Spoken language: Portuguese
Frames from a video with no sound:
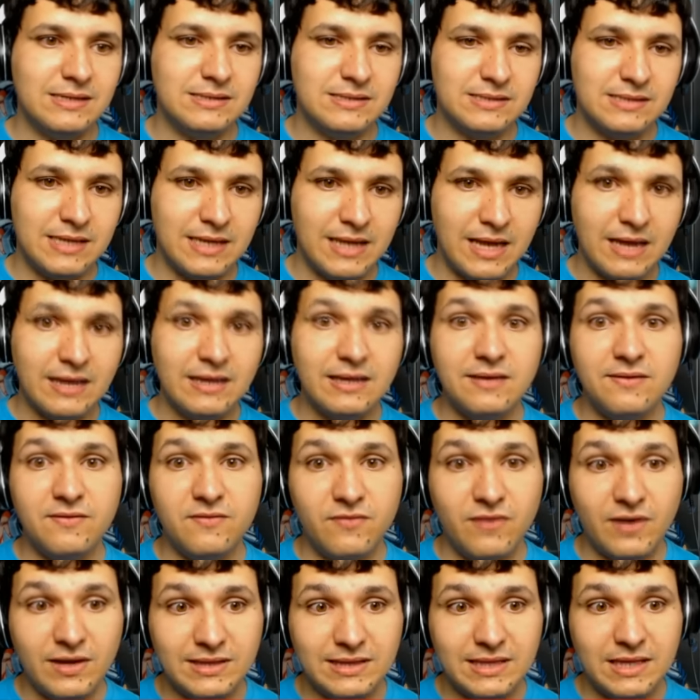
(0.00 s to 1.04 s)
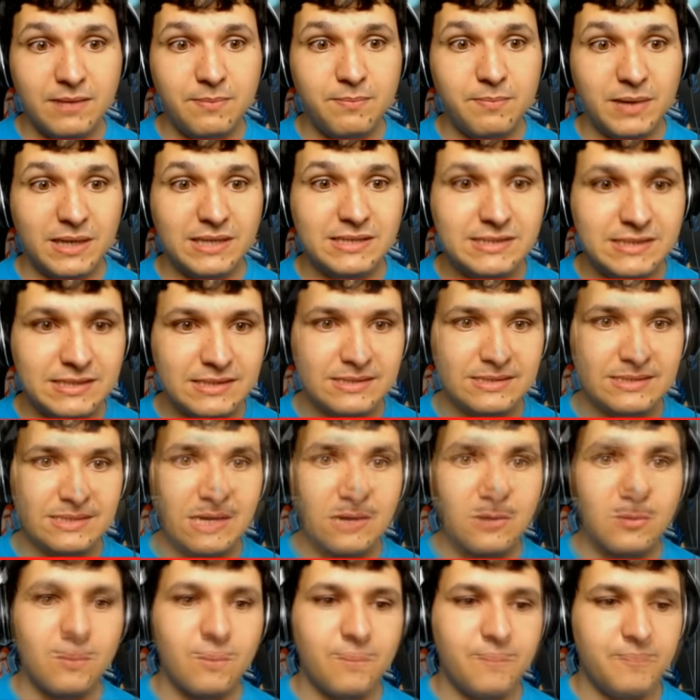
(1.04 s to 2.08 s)
Será que vai ter
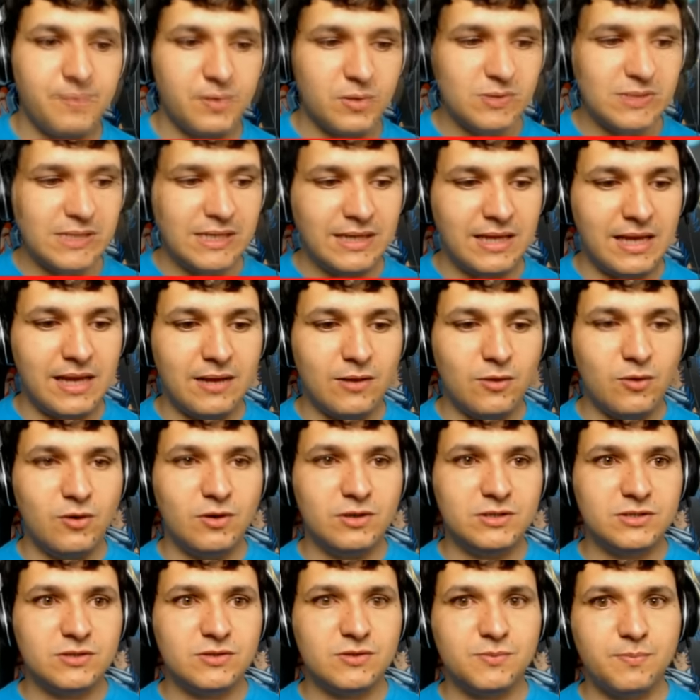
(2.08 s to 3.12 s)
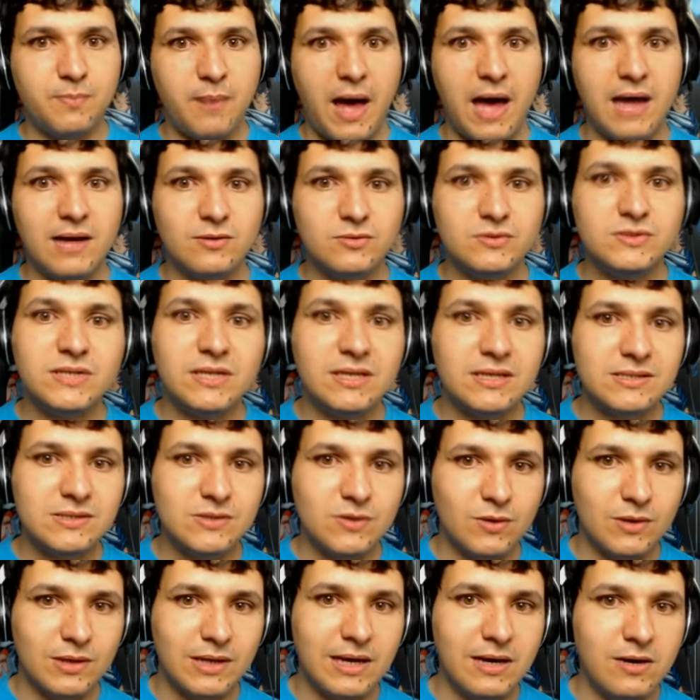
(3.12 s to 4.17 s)
precisão para os analógicos, para o
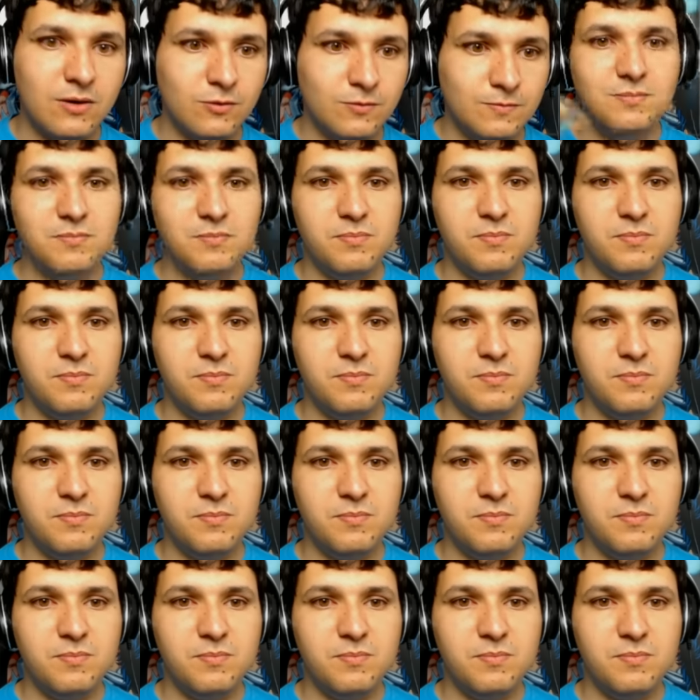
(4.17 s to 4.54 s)
direcional?